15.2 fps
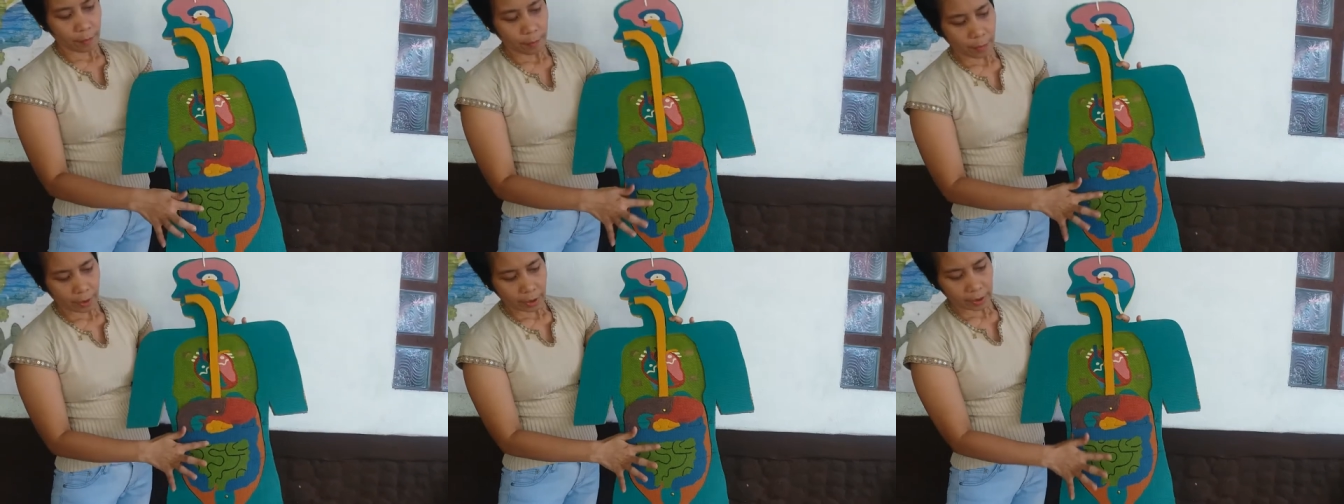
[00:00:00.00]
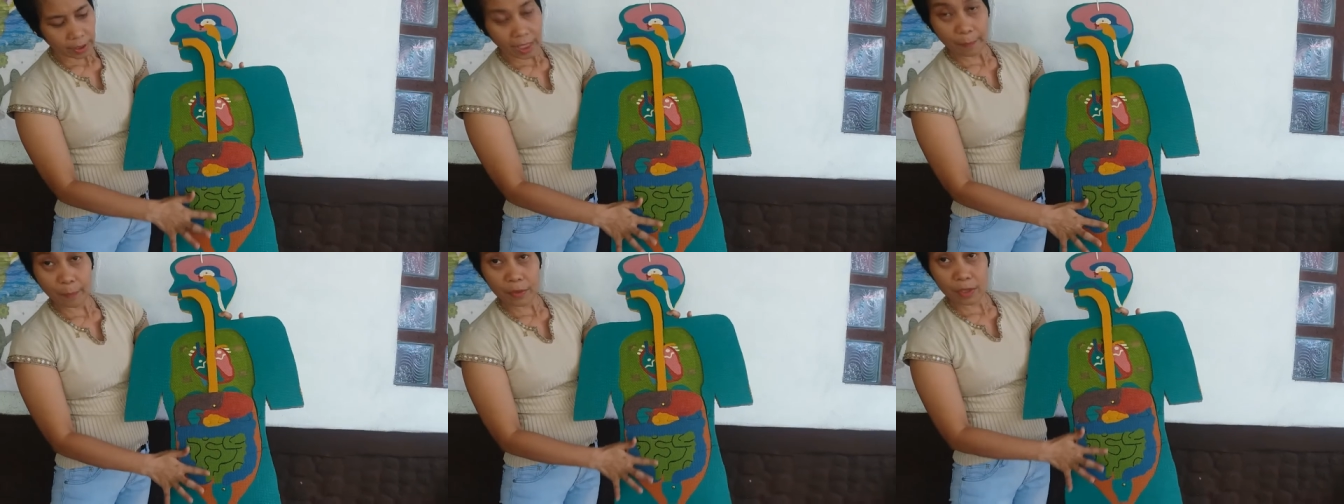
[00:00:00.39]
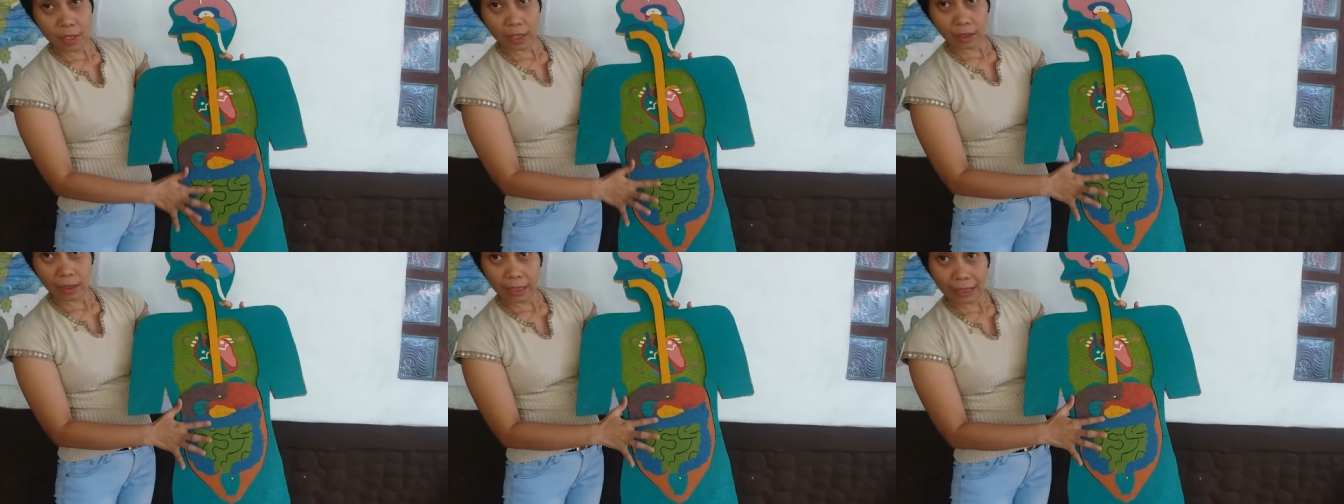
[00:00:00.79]
pagkatapos
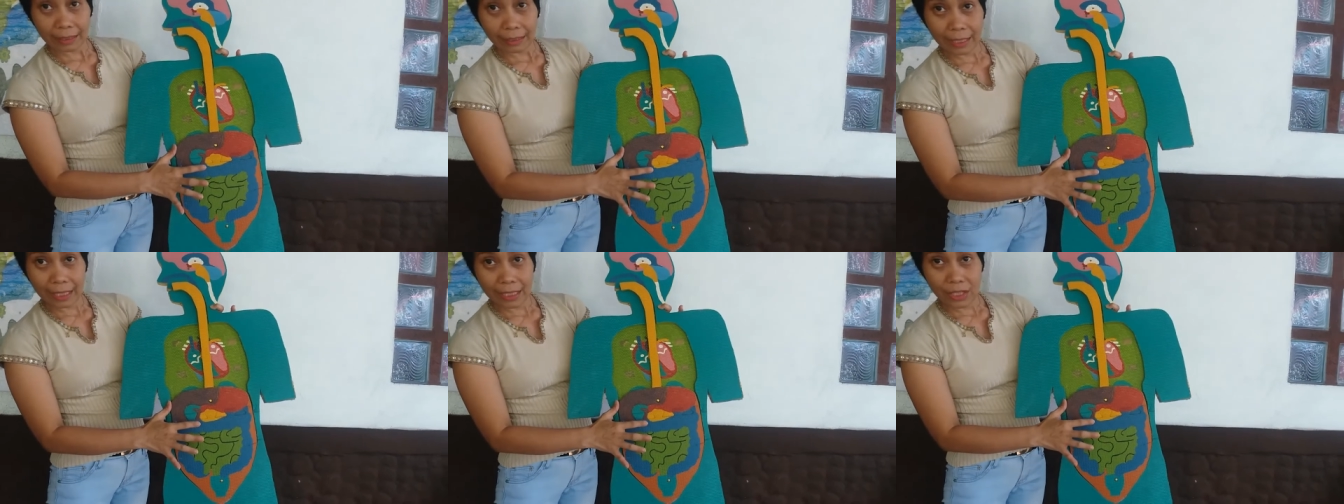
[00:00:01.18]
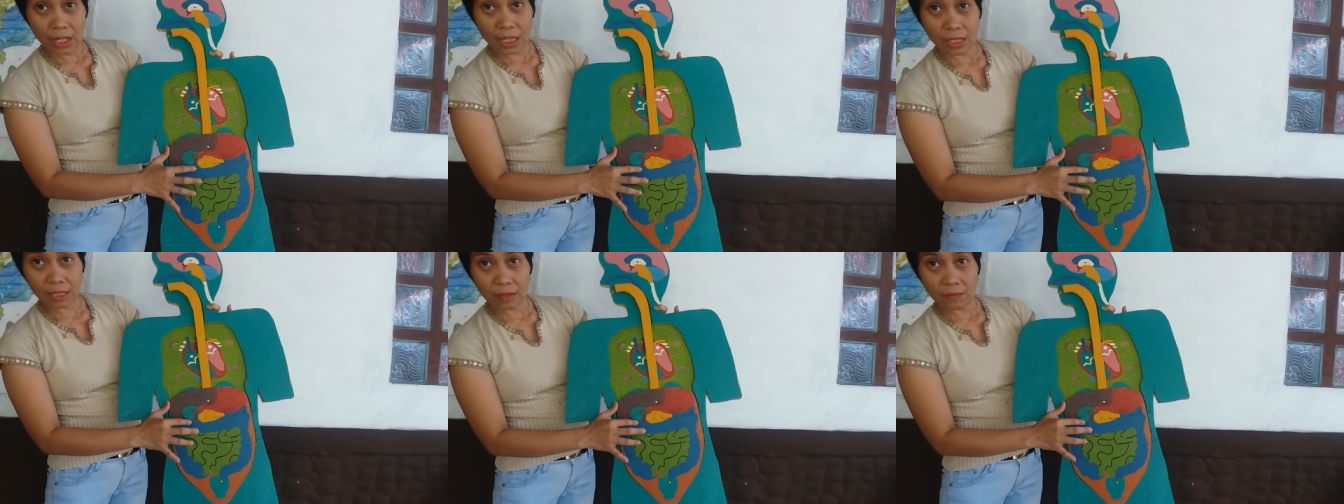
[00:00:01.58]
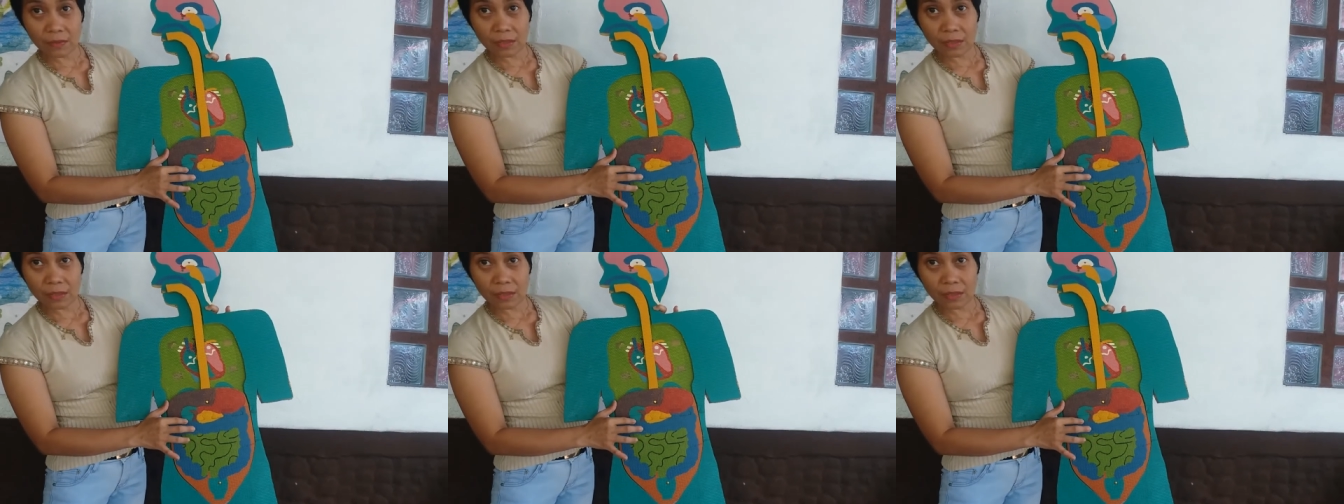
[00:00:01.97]
natin ang digestive